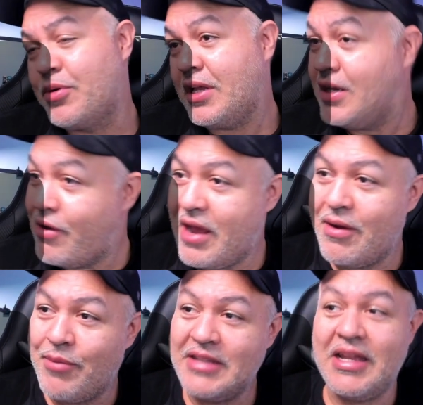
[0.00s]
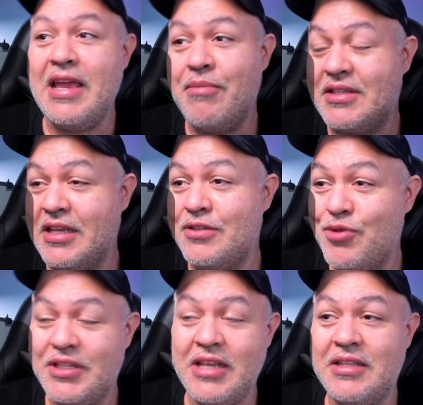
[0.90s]
porque não é mais AM, é
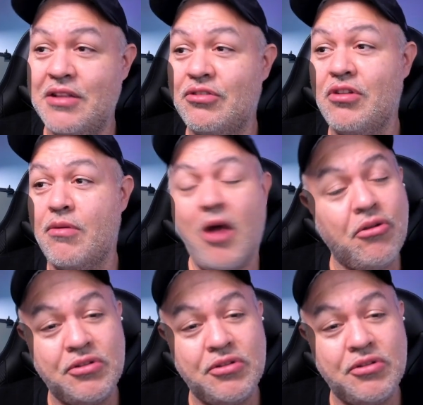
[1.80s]
6600 normal,